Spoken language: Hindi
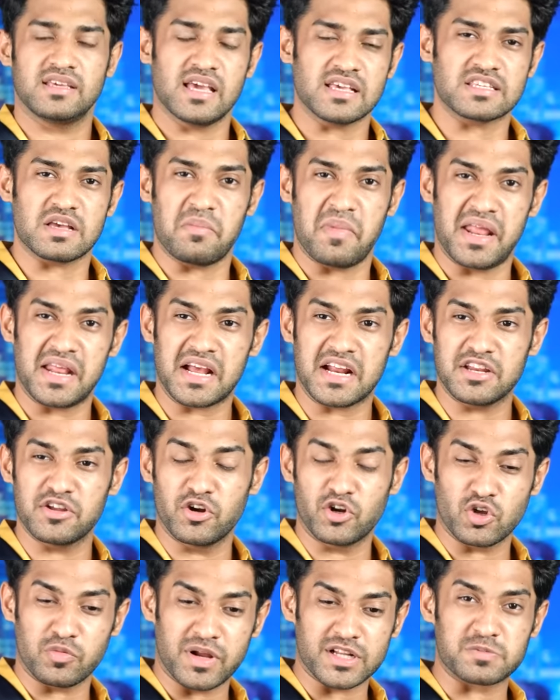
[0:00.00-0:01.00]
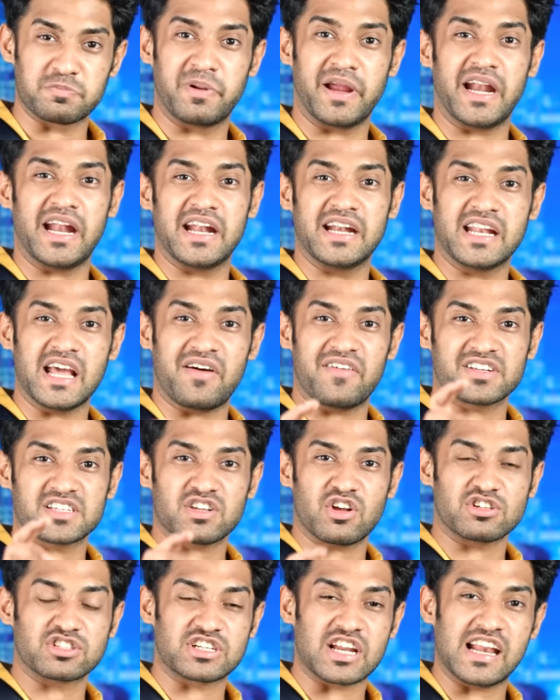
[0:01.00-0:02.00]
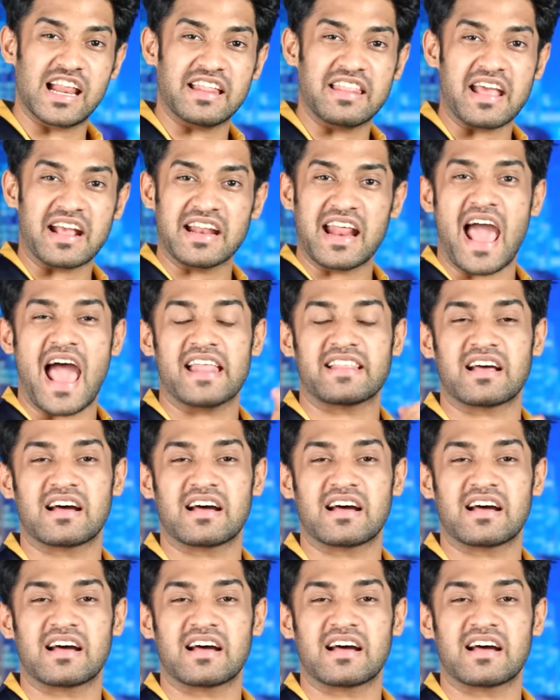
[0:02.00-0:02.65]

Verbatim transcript: ये अमेरिकन यूट्यूबर स्पीड इंडिया वर्सेस ऑस्ट्रेलिया देखने आया